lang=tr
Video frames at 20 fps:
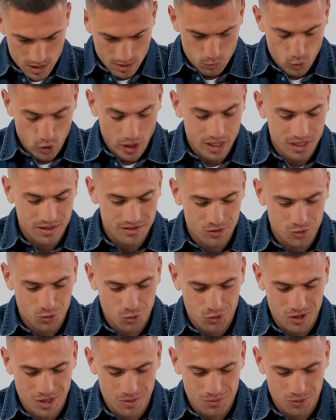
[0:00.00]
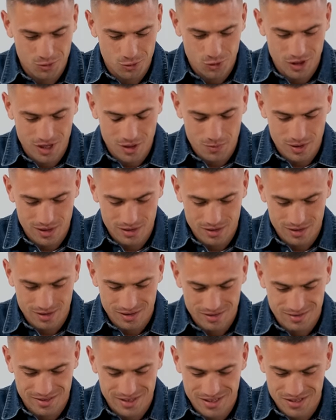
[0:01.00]
Bu herkese sorulan bir soru ama
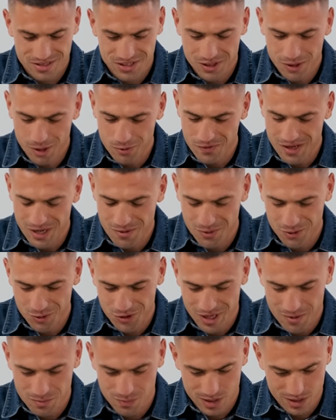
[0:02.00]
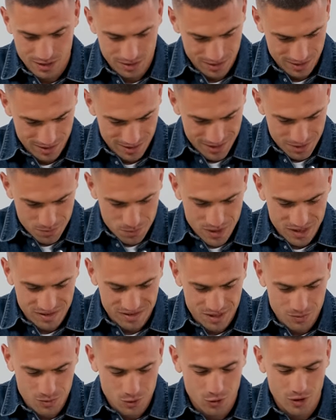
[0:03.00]
senin cevap vermen önemli.
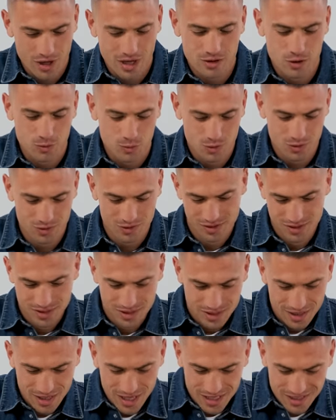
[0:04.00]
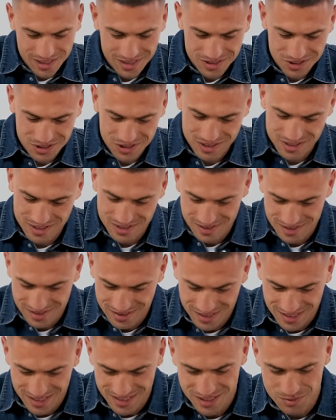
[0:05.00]
Messi mi Ronaldo mu? Arkadaşını
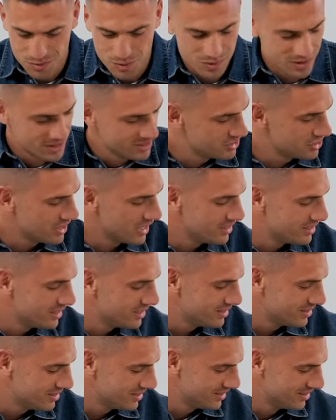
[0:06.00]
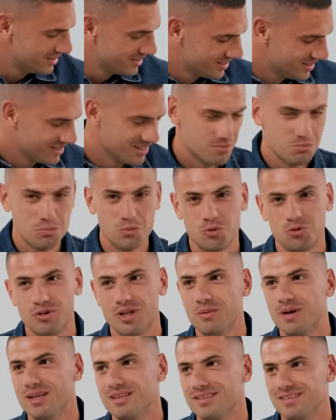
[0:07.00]
kayırmamanı rica ederiz.
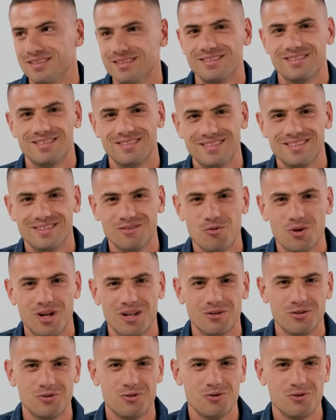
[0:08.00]
Burada ben Ronaldo